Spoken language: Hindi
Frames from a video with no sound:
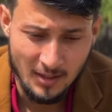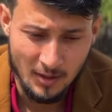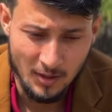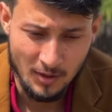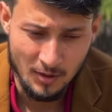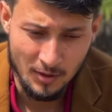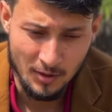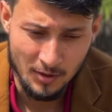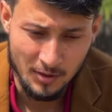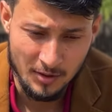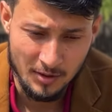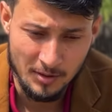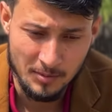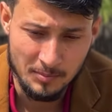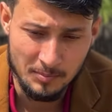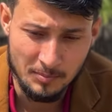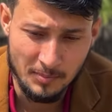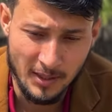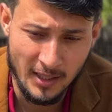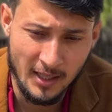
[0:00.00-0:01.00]
और
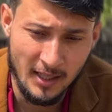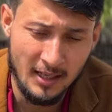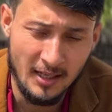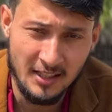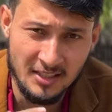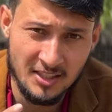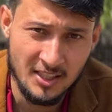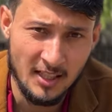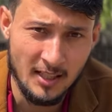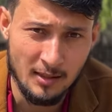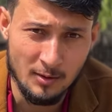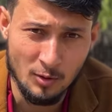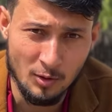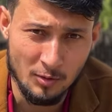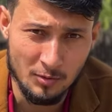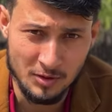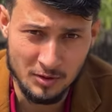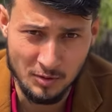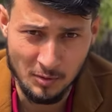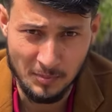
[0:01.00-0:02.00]
बड़ा अच्छा लोग
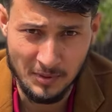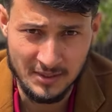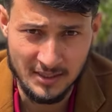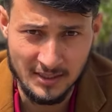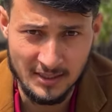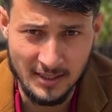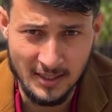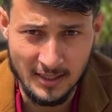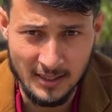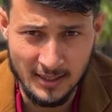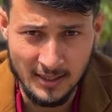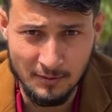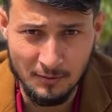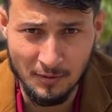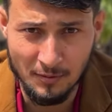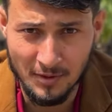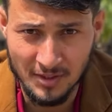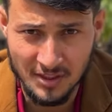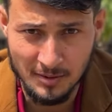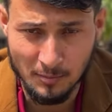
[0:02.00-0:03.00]
इसको पसंद कर रहे हैं
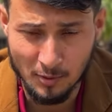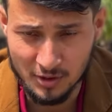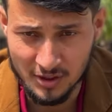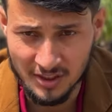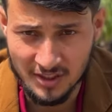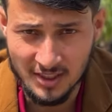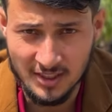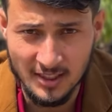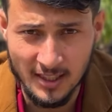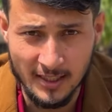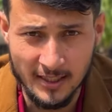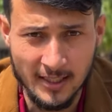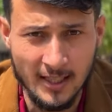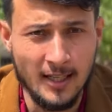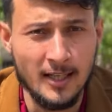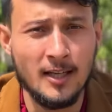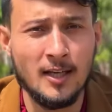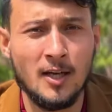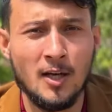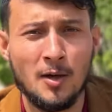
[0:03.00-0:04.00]
व्यूवरशिप बहुत अच्छी जा रही है
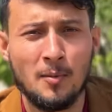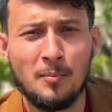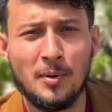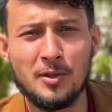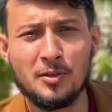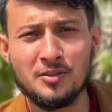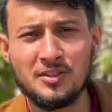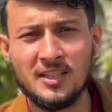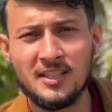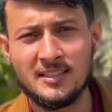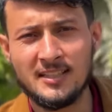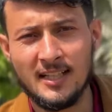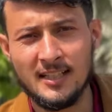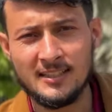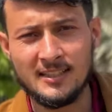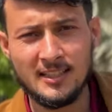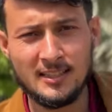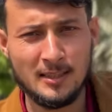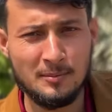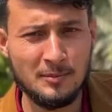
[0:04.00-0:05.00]
बट इसके
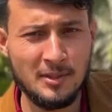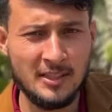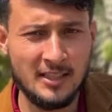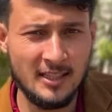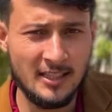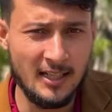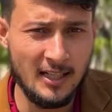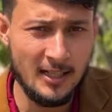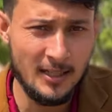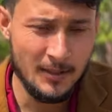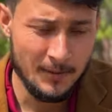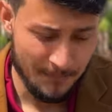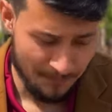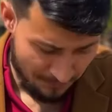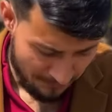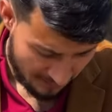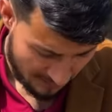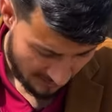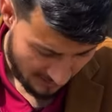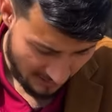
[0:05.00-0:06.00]
साथ साथ हमने देखा
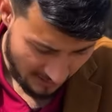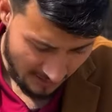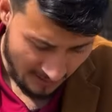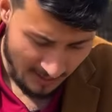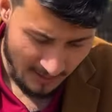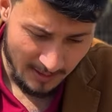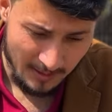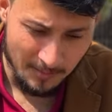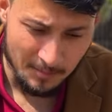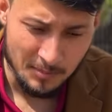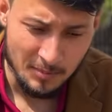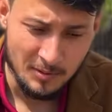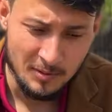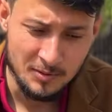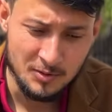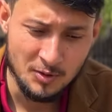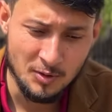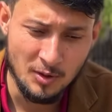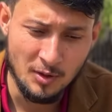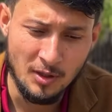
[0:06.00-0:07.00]
कि
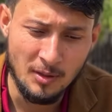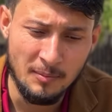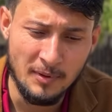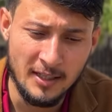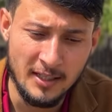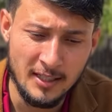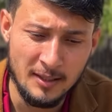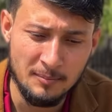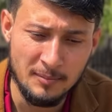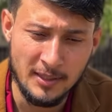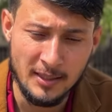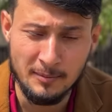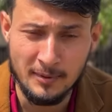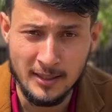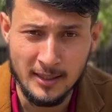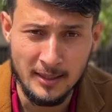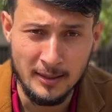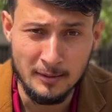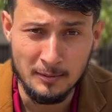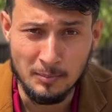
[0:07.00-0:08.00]
जो हमारे बड़े
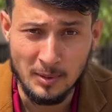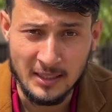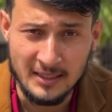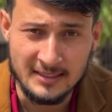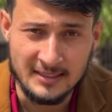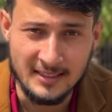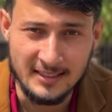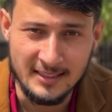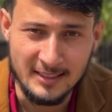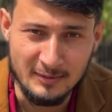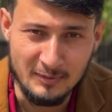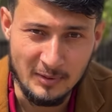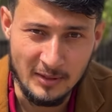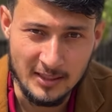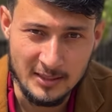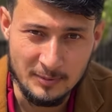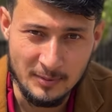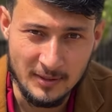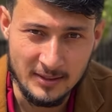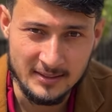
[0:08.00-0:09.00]
बड़े पाकिस्तान के
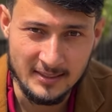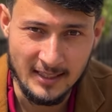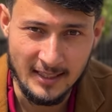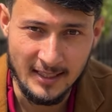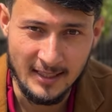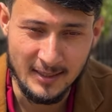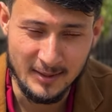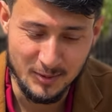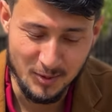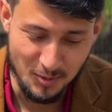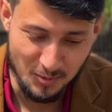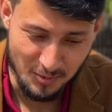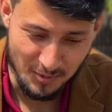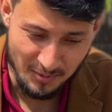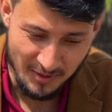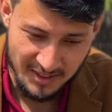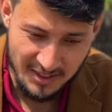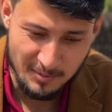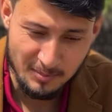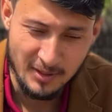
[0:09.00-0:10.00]
फ़िलासफ़र्स हैं जो
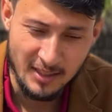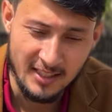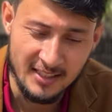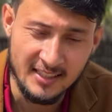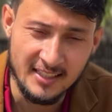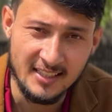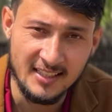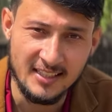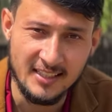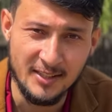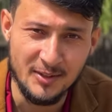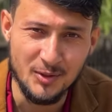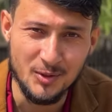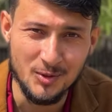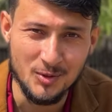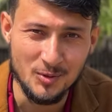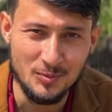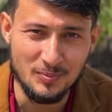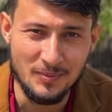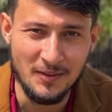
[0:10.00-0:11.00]
व्यूवरशिप बढ़ाने के लिए
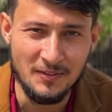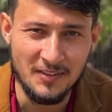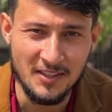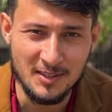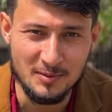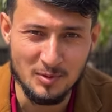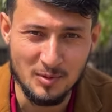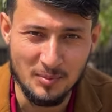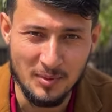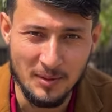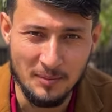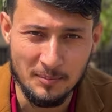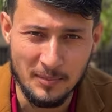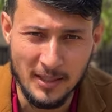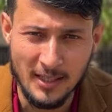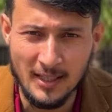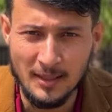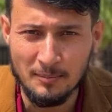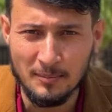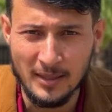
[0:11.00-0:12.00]
यूट्यूब पर फेसबुक पर
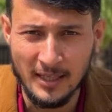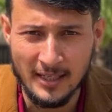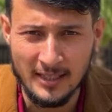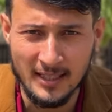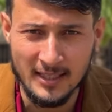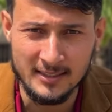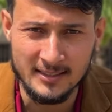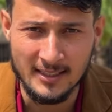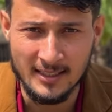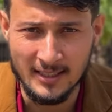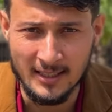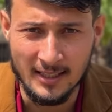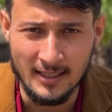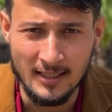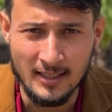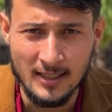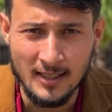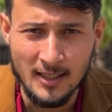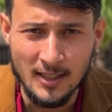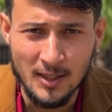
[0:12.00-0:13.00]
बड़े बयान दे रहे
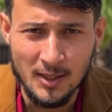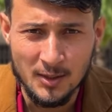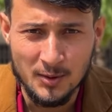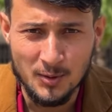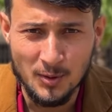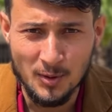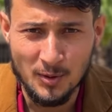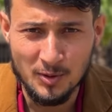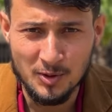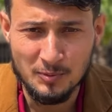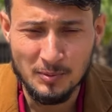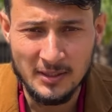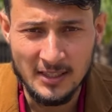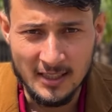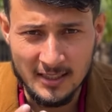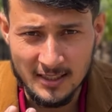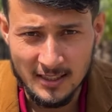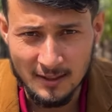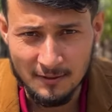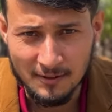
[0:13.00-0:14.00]
हैं तो उसमें
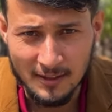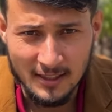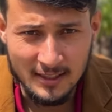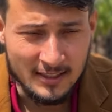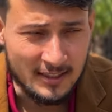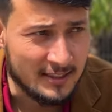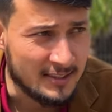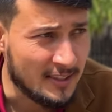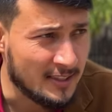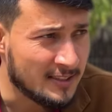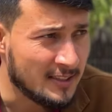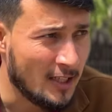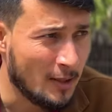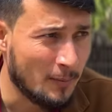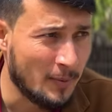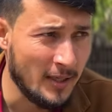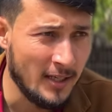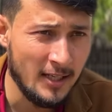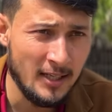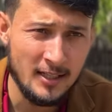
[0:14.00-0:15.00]
डॉक्टर अफान कैसर साहब
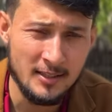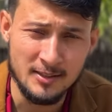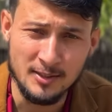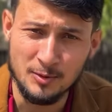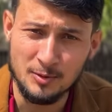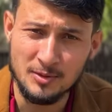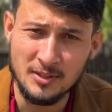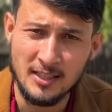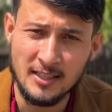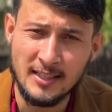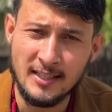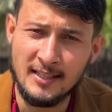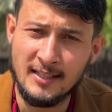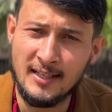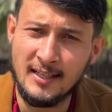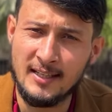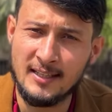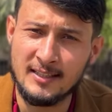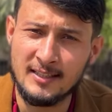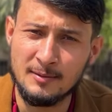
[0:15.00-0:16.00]
है का कहना
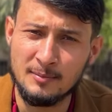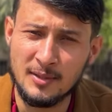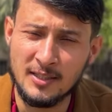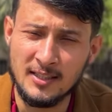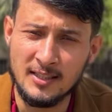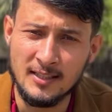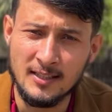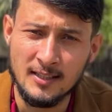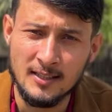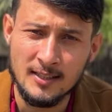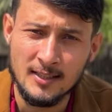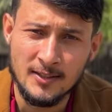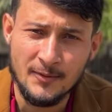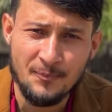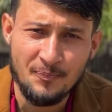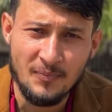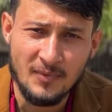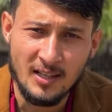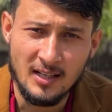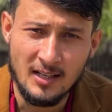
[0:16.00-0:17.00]
है कि भाई
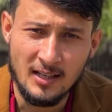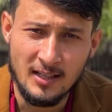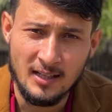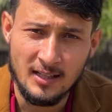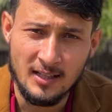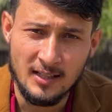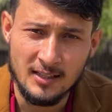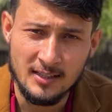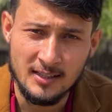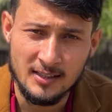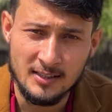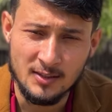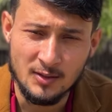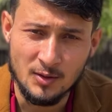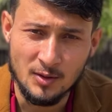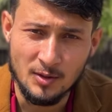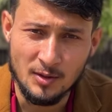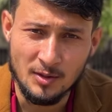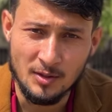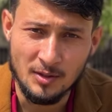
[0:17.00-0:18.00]
आ,
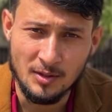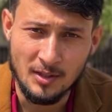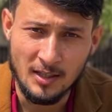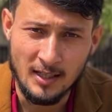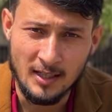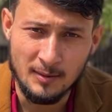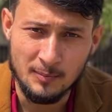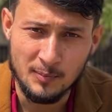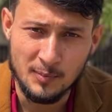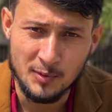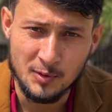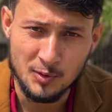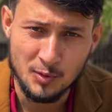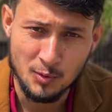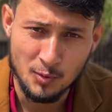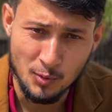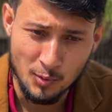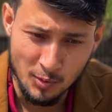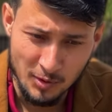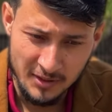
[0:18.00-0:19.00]
इनको आप
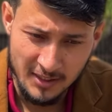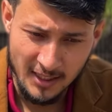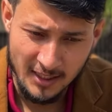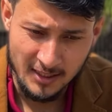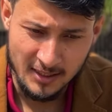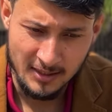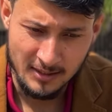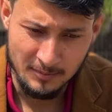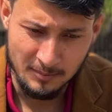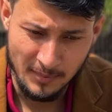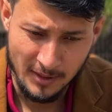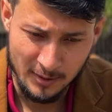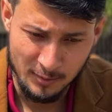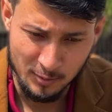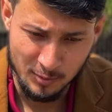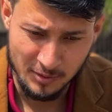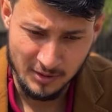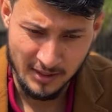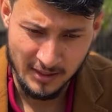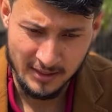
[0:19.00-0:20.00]
स्कूल तक
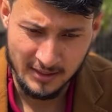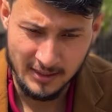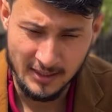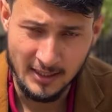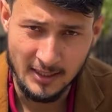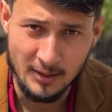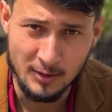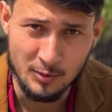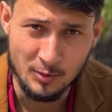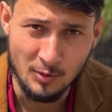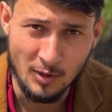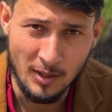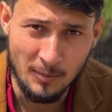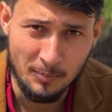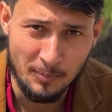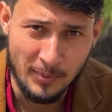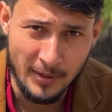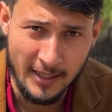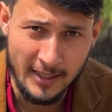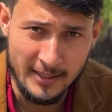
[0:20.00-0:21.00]
महदूद रखते इनको आप
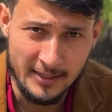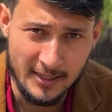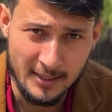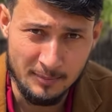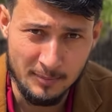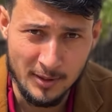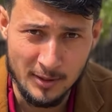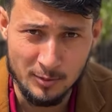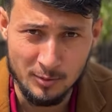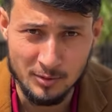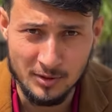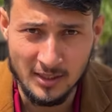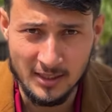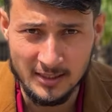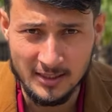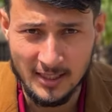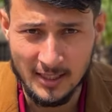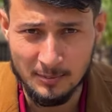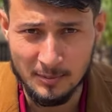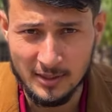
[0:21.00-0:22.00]
पढ़ाई तक महदूद
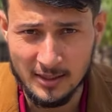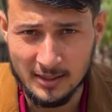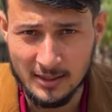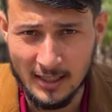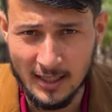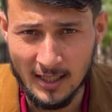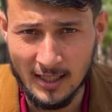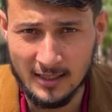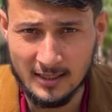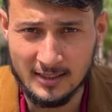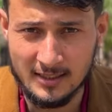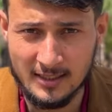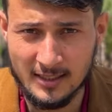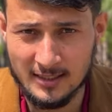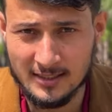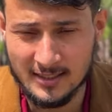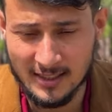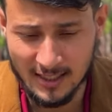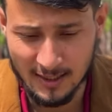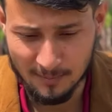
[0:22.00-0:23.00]
रखते आपने कहाँ
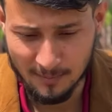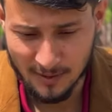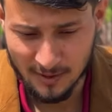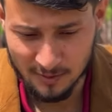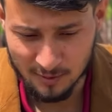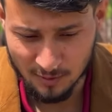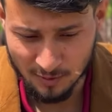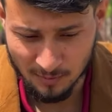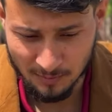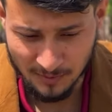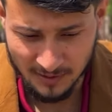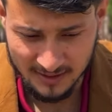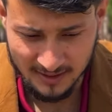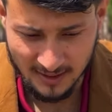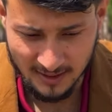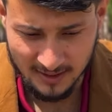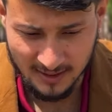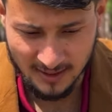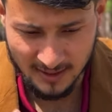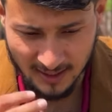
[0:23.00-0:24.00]
किस जगह पर इनको
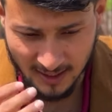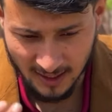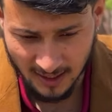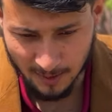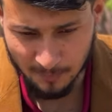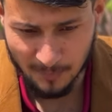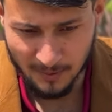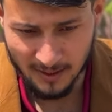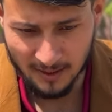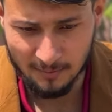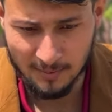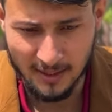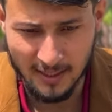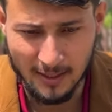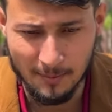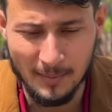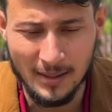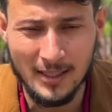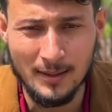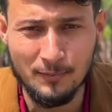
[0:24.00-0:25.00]
फंसा दिया कहाँ पर आप लाया
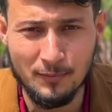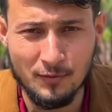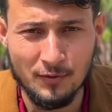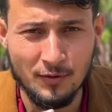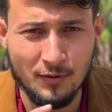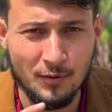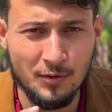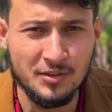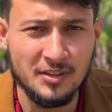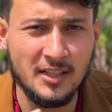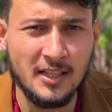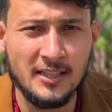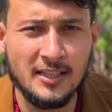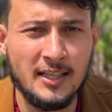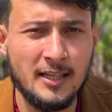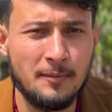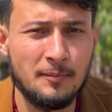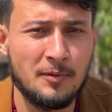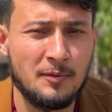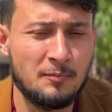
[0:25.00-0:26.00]
मतलब उनका
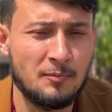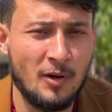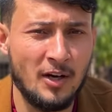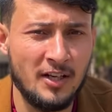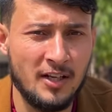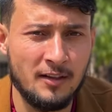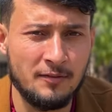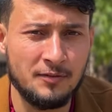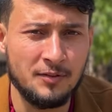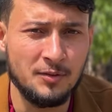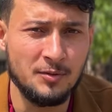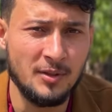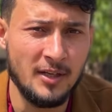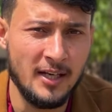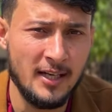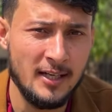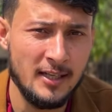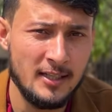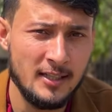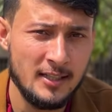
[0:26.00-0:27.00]
ये पॉइंट ऑफ व्यू
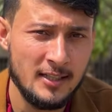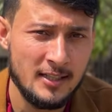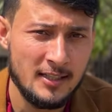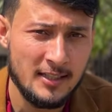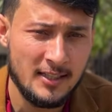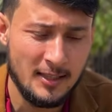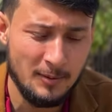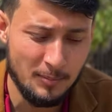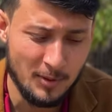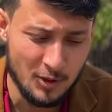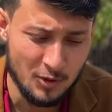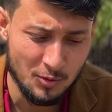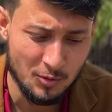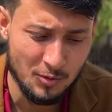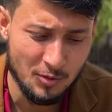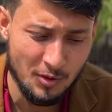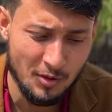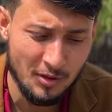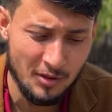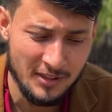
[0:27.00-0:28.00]
है कि बच्चों
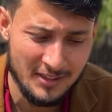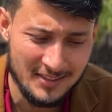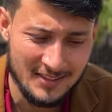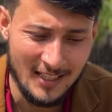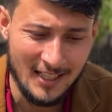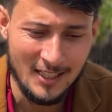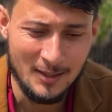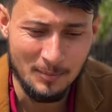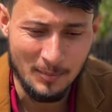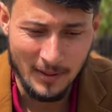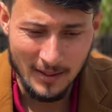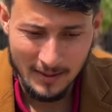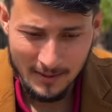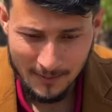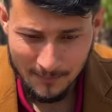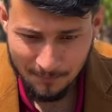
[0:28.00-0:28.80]
को इस साइड पर